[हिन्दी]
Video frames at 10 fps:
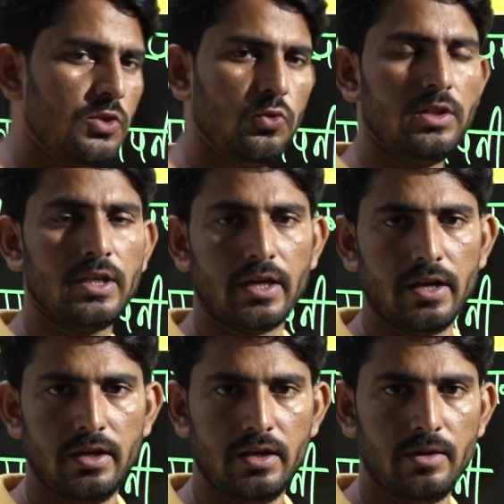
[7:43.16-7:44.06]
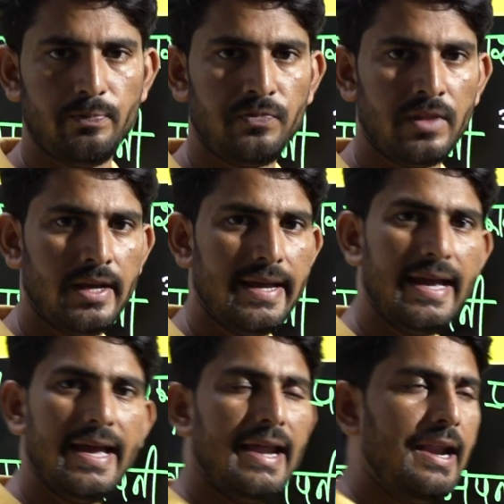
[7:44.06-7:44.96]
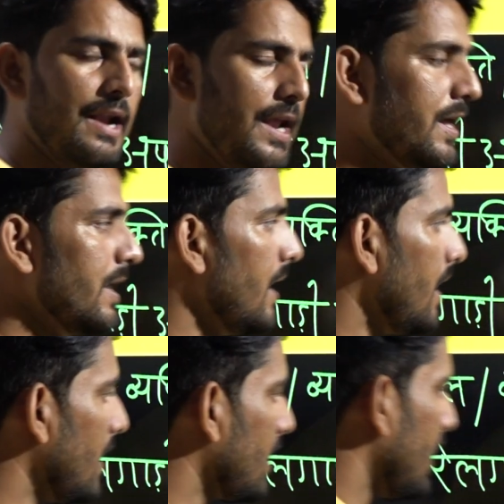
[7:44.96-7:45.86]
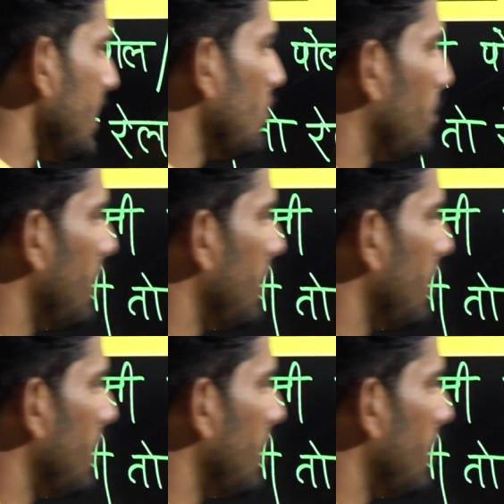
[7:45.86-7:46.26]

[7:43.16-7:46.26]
ही दूरी तय करेगी लेकिन अगर कहीं वो